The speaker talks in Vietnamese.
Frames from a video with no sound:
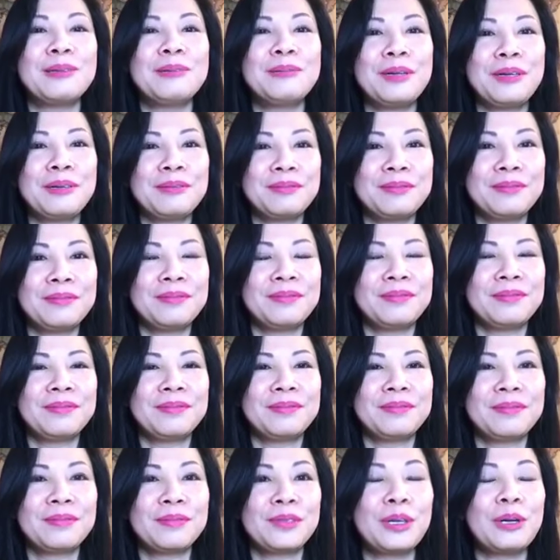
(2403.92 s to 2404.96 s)
đúng không
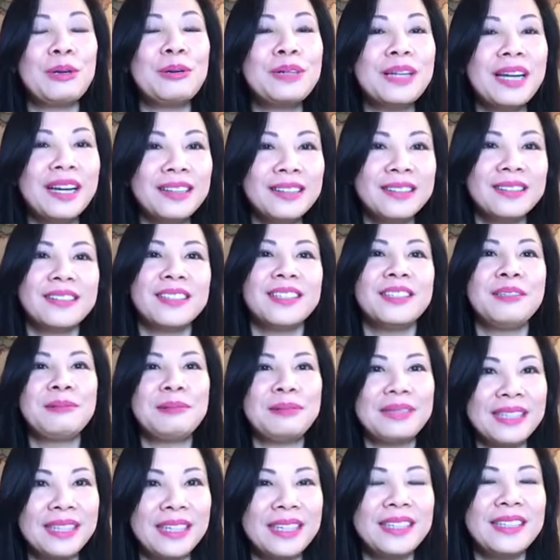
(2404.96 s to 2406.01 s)
cố gắng đi
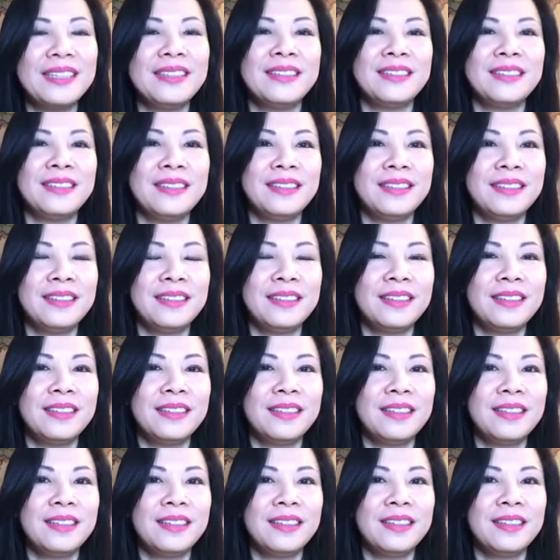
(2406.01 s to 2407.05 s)
quy y
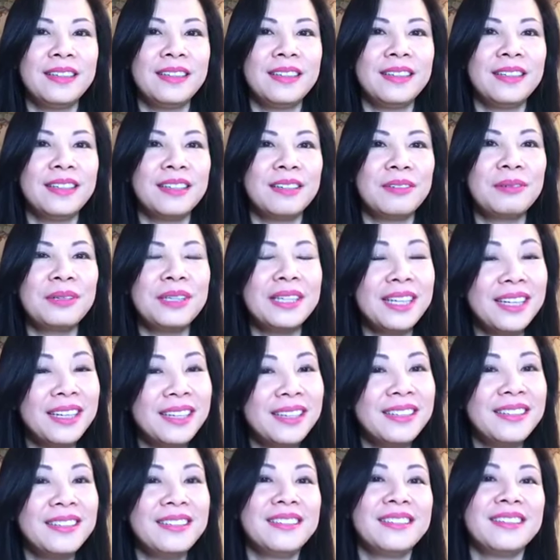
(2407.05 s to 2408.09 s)
quy
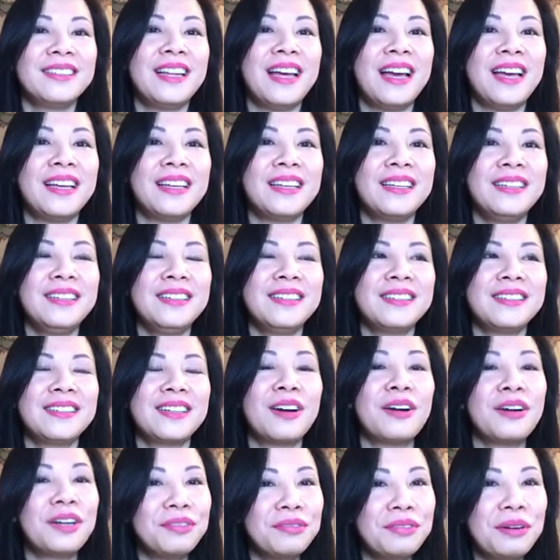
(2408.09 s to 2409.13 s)
y để
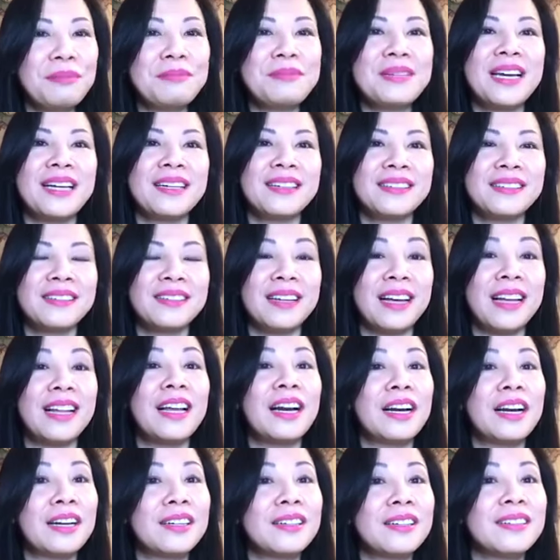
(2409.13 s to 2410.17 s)
có cái pháp danh để
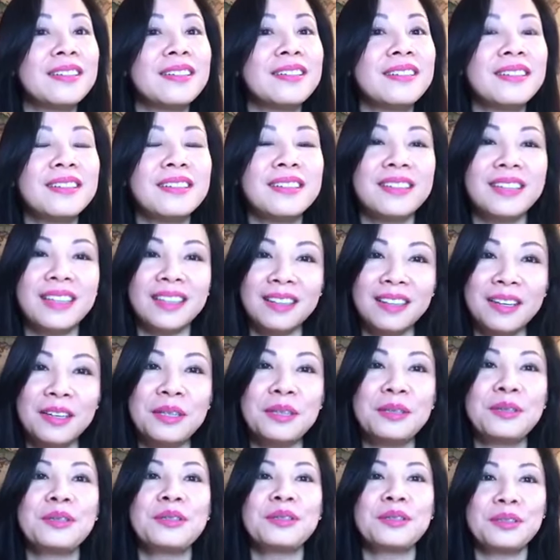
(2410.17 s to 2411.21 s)
là cái
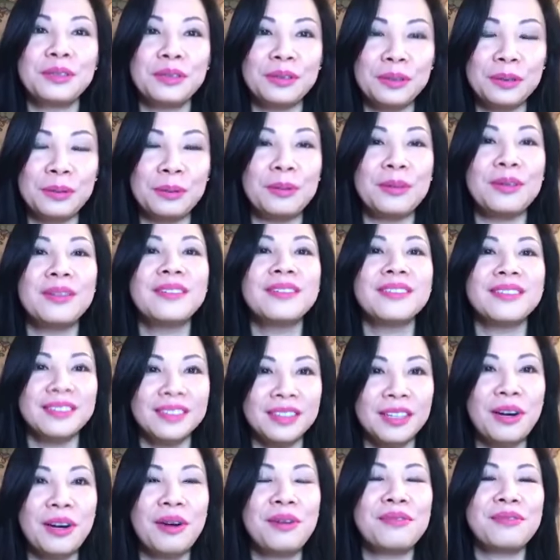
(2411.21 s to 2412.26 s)
tên của
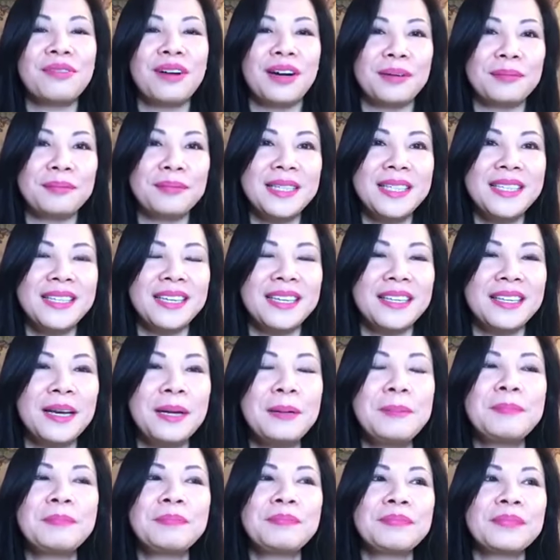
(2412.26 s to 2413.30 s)
người con phật mấy anh chị
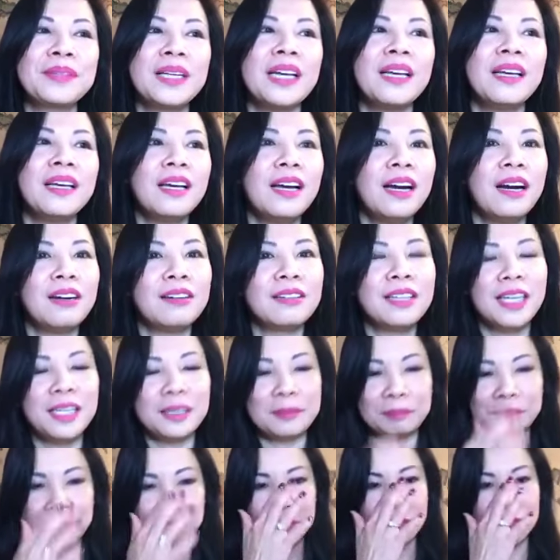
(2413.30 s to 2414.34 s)
nhé ok
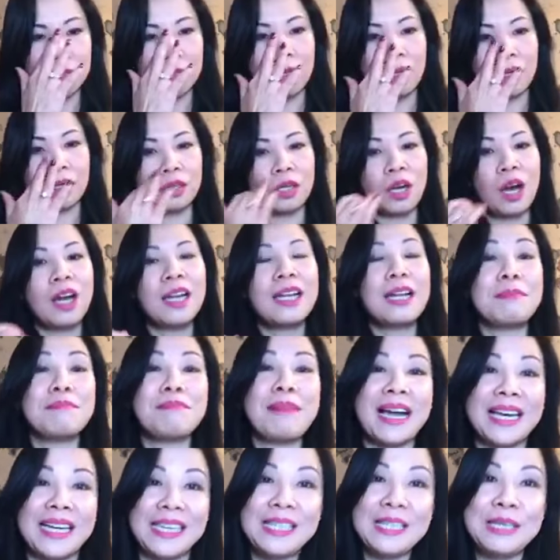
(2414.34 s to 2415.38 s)
rồi đó là
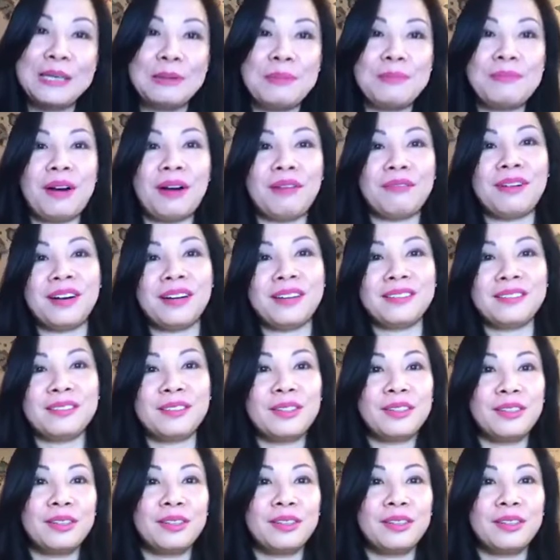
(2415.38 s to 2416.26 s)
bảy điều mà vân